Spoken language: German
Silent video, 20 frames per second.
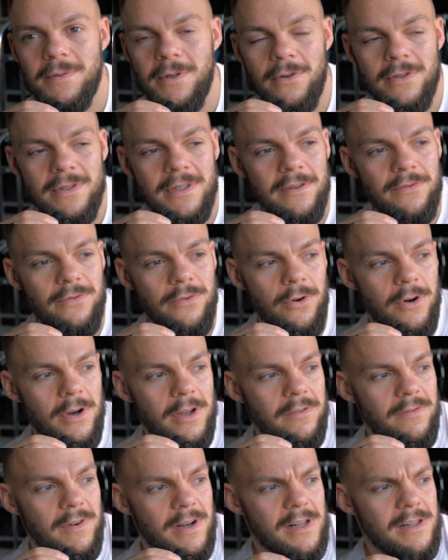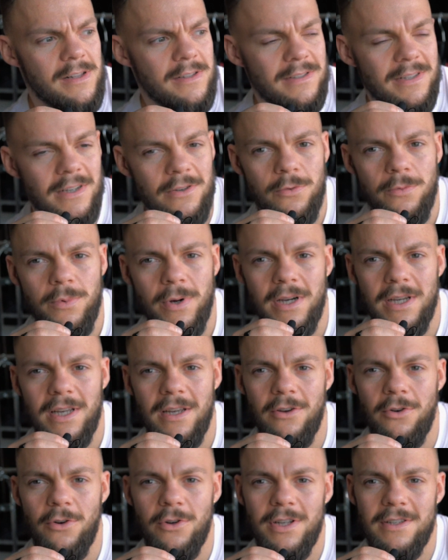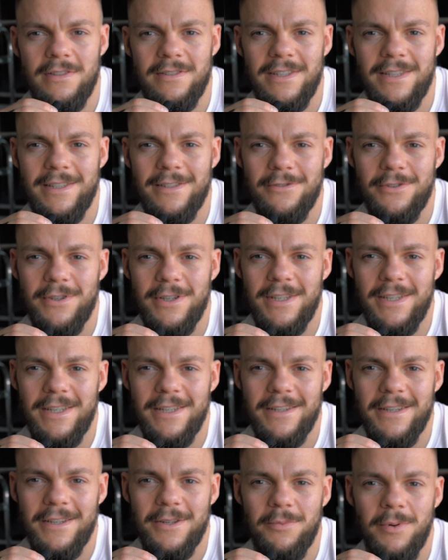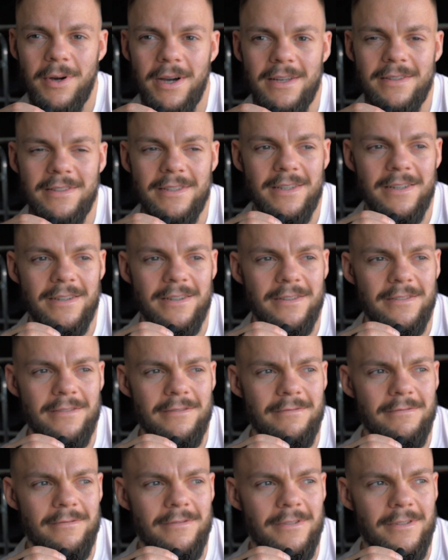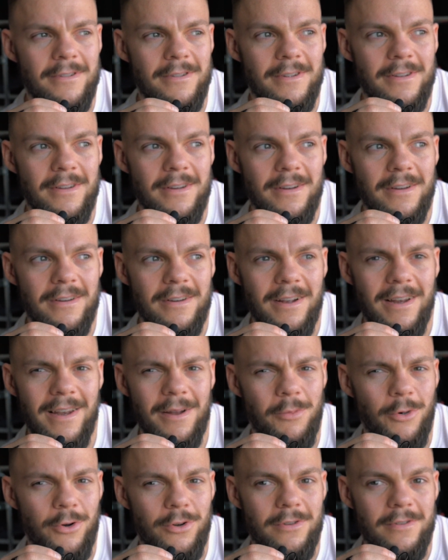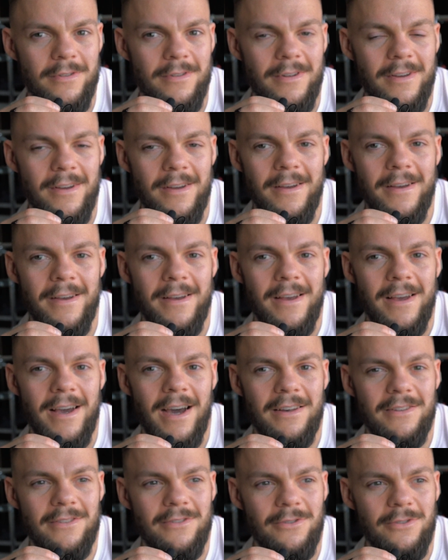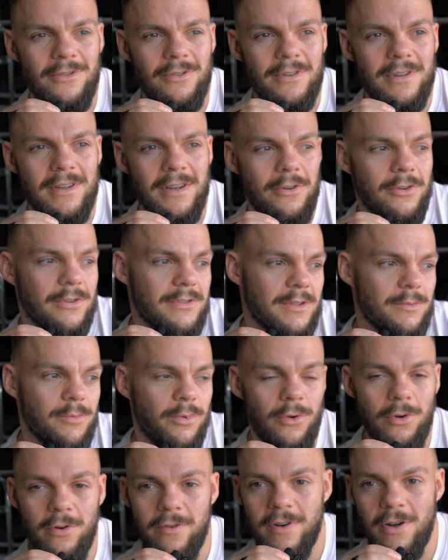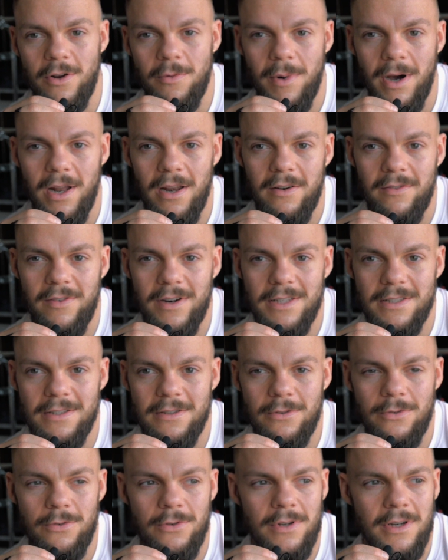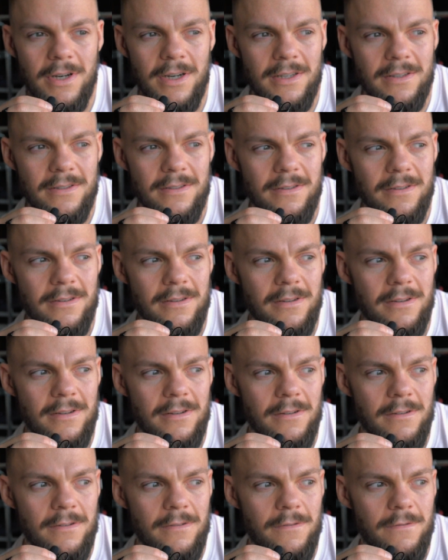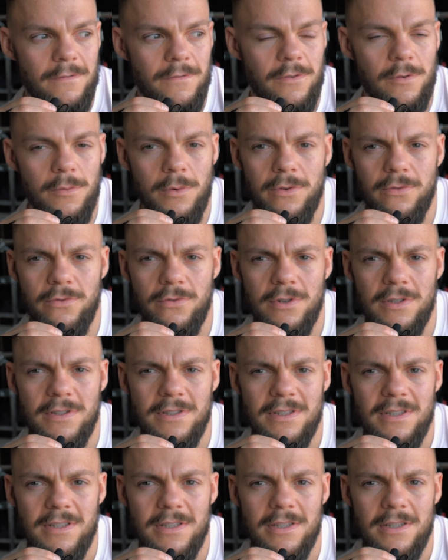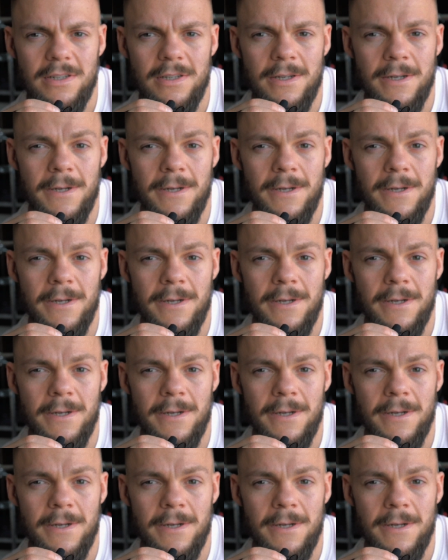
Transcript: Ich Mich auch sehr freut, weil Sandro Paris gehört jetzt nicht zu den niedrigpreisigeren Klamotten. Also da kostet ein Pullover normalerweise 145